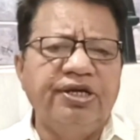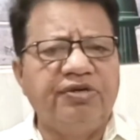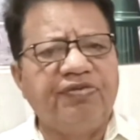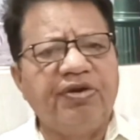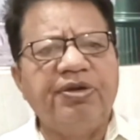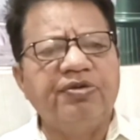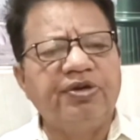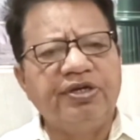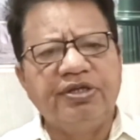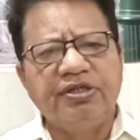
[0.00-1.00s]
फिल्में
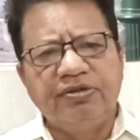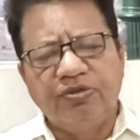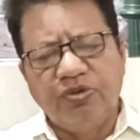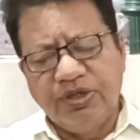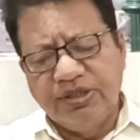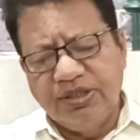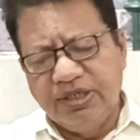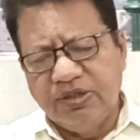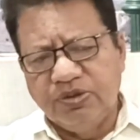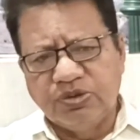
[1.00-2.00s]
उन्हें उन्होंने दी
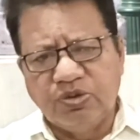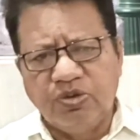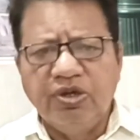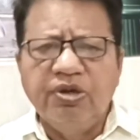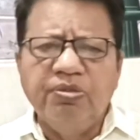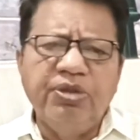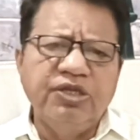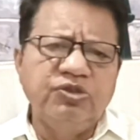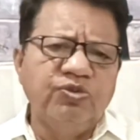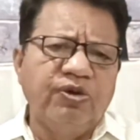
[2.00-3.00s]
हैं दोस्तों
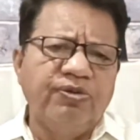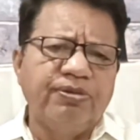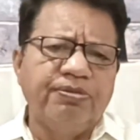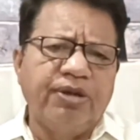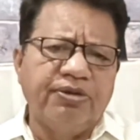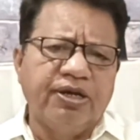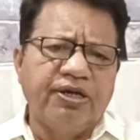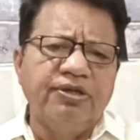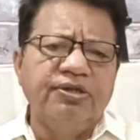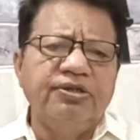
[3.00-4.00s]
बैजू और बावरा
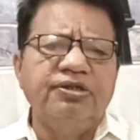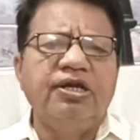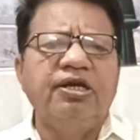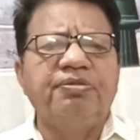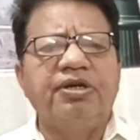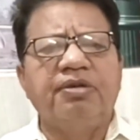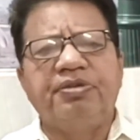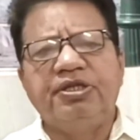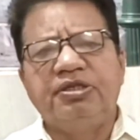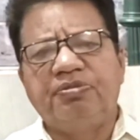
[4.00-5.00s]
दिल अपना
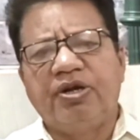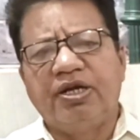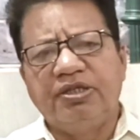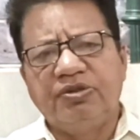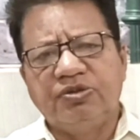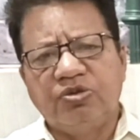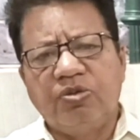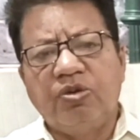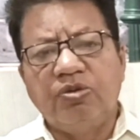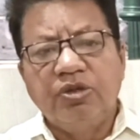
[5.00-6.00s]
प्रीत प्राई दोस्तों
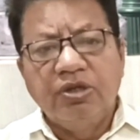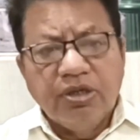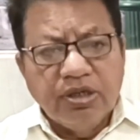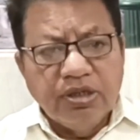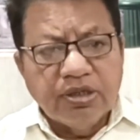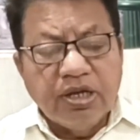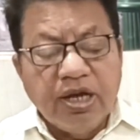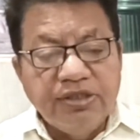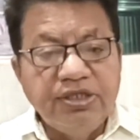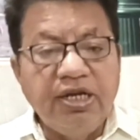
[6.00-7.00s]
आ,
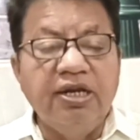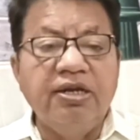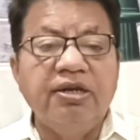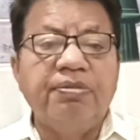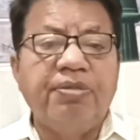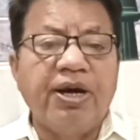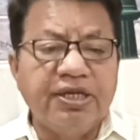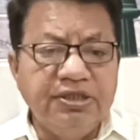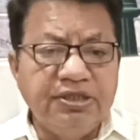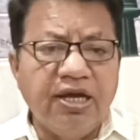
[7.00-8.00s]
काजल
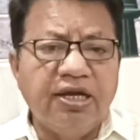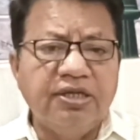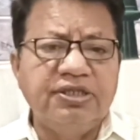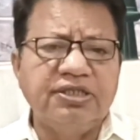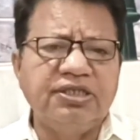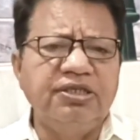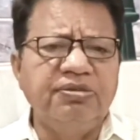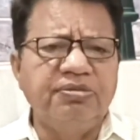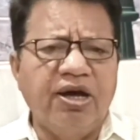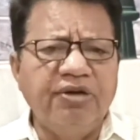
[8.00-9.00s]
पाकिज़ा जैसी
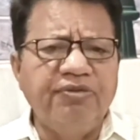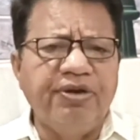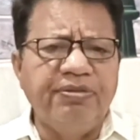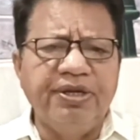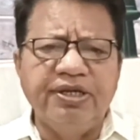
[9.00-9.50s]
महान फिल्में